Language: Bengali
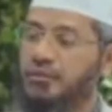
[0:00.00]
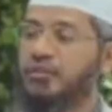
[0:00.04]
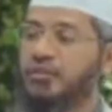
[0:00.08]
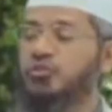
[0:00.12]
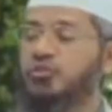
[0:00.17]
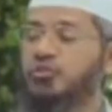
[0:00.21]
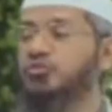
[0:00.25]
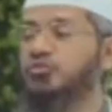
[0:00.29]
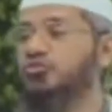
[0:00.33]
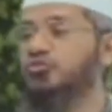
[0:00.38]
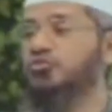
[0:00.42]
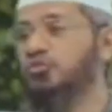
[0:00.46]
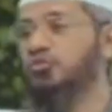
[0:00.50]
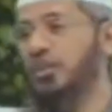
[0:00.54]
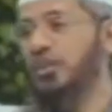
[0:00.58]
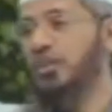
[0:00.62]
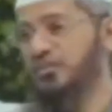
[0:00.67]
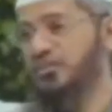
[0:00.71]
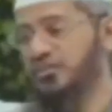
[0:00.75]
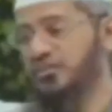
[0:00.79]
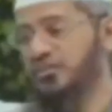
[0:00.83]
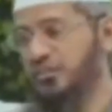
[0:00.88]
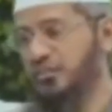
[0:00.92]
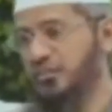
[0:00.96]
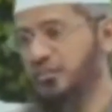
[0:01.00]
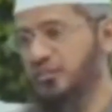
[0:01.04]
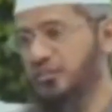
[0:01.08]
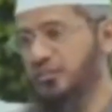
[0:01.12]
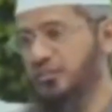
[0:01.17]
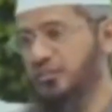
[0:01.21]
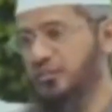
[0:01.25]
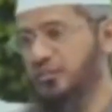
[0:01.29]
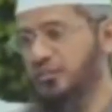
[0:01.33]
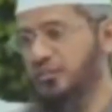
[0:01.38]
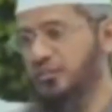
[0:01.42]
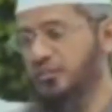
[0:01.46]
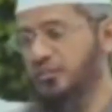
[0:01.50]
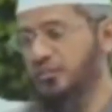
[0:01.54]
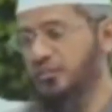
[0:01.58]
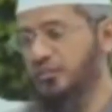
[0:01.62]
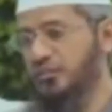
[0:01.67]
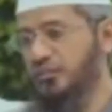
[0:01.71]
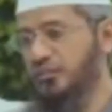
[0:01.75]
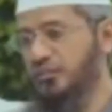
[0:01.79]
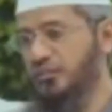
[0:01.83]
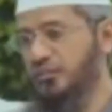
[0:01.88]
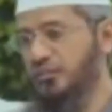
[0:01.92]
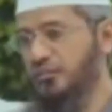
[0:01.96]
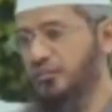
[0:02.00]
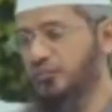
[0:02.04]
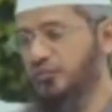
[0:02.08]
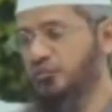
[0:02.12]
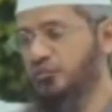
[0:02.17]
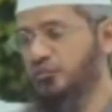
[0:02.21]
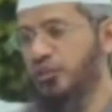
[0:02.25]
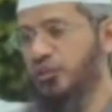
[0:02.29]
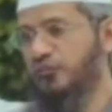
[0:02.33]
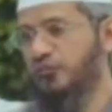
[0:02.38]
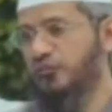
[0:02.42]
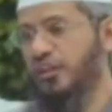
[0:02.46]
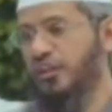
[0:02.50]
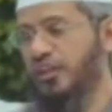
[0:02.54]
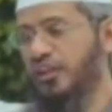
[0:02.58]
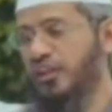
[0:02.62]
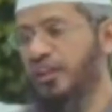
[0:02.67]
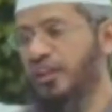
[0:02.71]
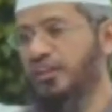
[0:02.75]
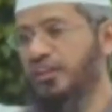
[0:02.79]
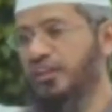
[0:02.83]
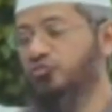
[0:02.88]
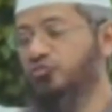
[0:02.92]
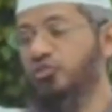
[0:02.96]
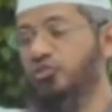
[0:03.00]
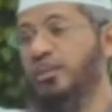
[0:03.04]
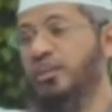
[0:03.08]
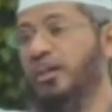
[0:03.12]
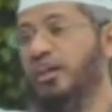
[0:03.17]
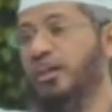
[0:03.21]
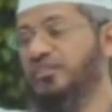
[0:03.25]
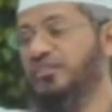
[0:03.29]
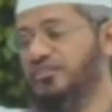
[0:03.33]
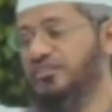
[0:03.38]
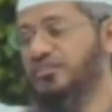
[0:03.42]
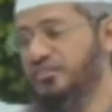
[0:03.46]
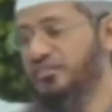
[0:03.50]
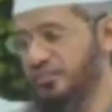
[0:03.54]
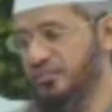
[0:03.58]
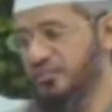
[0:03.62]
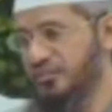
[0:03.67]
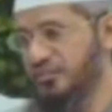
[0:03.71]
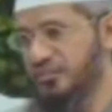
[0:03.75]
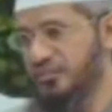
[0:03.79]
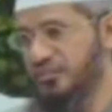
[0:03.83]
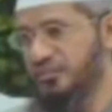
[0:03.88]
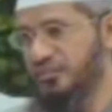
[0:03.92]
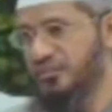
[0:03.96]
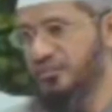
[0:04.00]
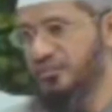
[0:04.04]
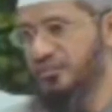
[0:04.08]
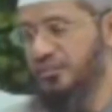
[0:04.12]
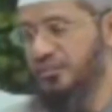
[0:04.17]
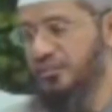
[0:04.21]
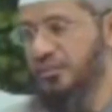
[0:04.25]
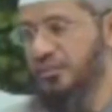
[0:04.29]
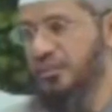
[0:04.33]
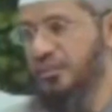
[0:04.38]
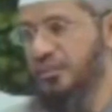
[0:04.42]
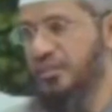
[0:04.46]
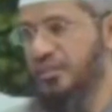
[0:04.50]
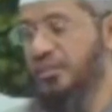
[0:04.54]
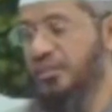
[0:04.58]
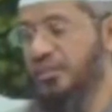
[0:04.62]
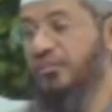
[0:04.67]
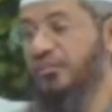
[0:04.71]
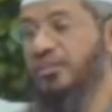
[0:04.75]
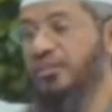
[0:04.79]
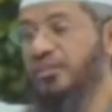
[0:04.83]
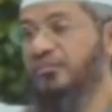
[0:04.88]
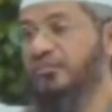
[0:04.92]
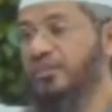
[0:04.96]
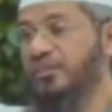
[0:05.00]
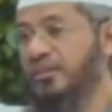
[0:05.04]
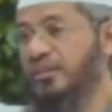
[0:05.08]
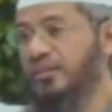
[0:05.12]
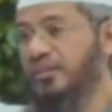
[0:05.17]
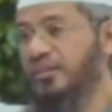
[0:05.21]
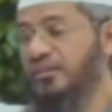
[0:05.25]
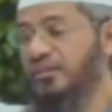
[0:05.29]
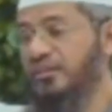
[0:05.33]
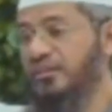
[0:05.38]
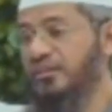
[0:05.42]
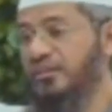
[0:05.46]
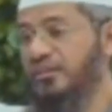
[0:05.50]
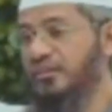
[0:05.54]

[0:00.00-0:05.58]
দুটো সুরা সুরা ফালাক এবং সুরা নাস এই সুরাগুলো